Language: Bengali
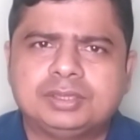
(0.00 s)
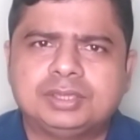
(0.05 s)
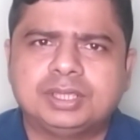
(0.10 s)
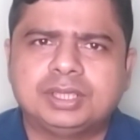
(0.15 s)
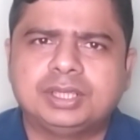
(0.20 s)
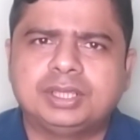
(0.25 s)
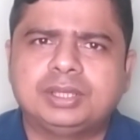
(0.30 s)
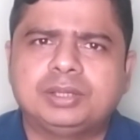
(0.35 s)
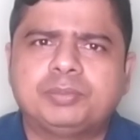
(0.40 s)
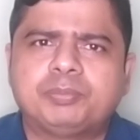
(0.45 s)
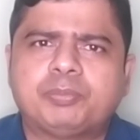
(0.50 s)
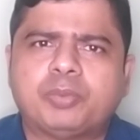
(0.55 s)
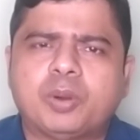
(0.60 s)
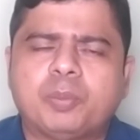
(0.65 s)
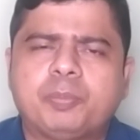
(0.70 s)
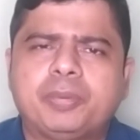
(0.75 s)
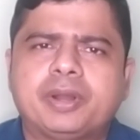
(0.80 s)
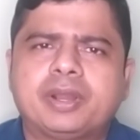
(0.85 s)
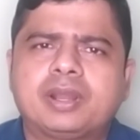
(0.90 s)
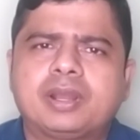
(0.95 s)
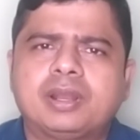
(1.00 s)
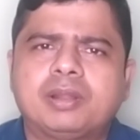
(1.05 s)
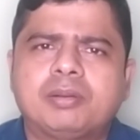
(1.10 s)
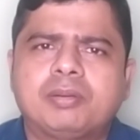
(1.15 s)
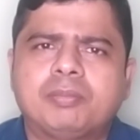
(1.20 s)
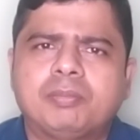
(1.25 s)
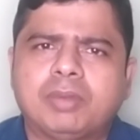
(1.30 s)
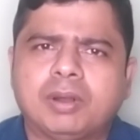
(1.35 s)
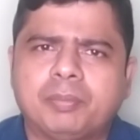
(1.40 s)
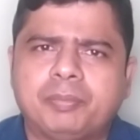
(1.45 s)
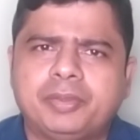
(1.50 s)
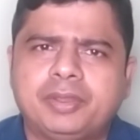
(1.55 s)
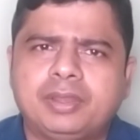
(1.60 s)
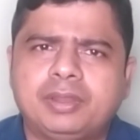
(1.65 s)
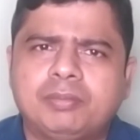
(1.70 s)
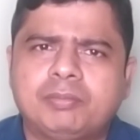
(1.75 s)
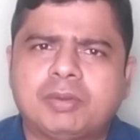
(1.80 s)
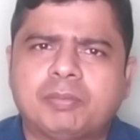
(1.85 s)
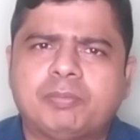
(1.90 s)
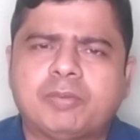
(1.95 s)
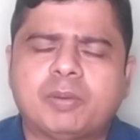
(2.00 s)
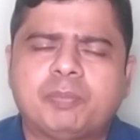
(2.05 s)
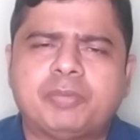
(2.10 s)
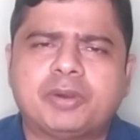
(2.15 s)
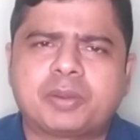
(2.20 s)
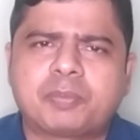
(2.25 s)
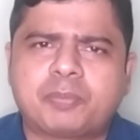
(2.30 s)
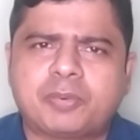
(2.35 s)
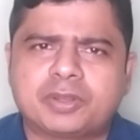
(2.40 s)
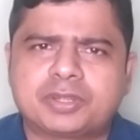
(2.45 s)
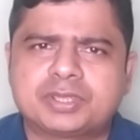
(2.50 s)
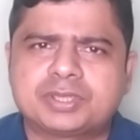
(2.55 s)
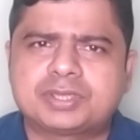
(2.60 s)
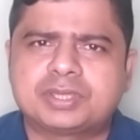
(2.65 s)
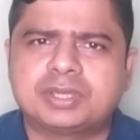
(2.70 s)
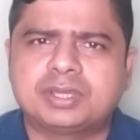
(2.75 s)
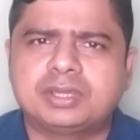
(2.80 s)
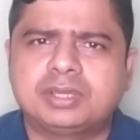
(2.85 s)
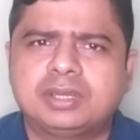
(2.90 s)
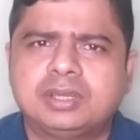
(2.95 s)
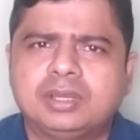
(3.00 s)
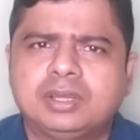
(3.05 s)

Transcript: যে প্রপারভাবে বা প্রপার প্রসেসে